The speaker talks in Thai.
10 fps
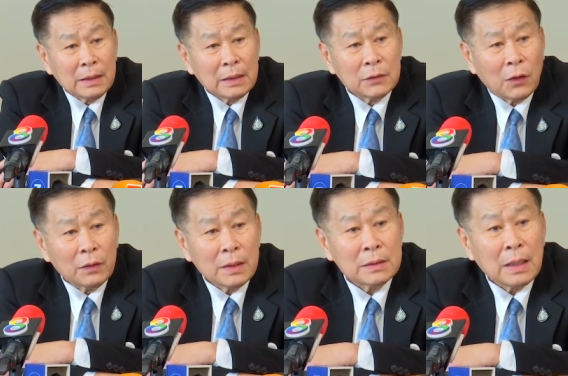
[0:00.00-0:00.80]
ท่านสอน
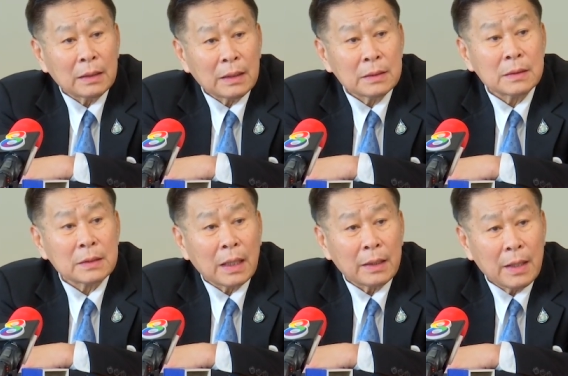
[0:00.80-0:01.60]
ท่านสั่งนักศึก
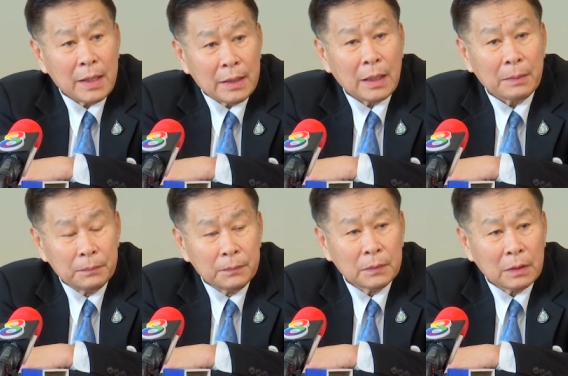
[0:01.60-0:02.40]
ษาได้นะครับ
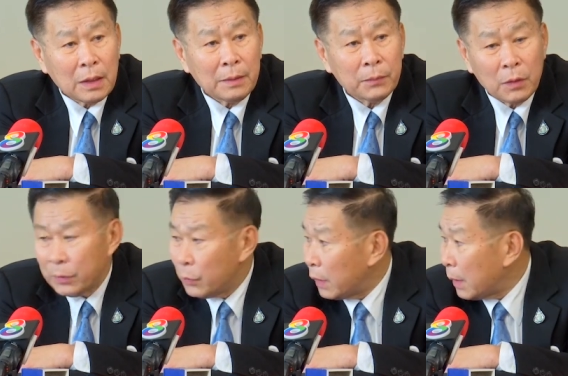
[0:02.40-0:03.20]
ขอบ
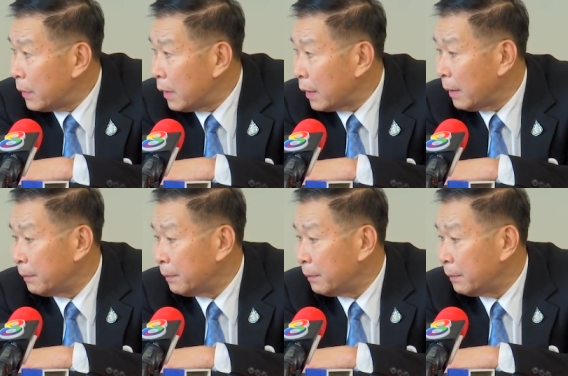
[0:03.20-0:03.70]
พระคุณครับพี่